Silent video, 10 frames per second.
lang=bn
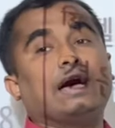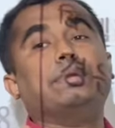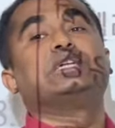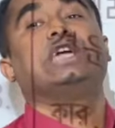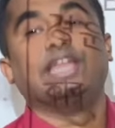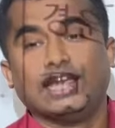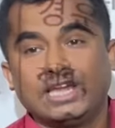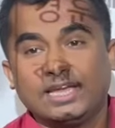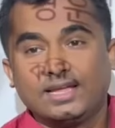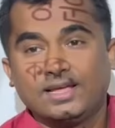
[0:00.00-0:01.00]
দা মেশিন
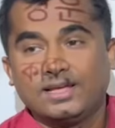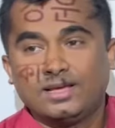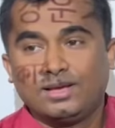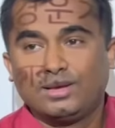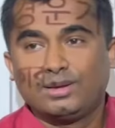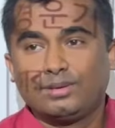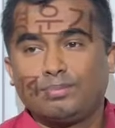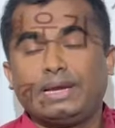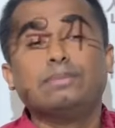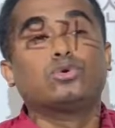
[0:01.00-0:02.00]

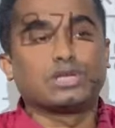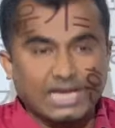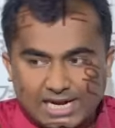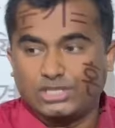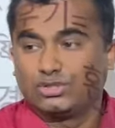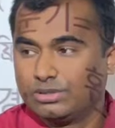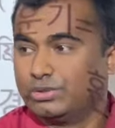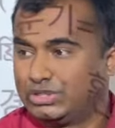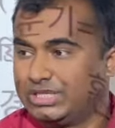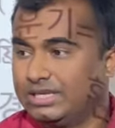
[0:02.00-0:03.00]
মানে মনে রাখার জন্য
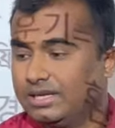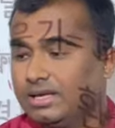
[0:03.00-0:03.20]
বলছি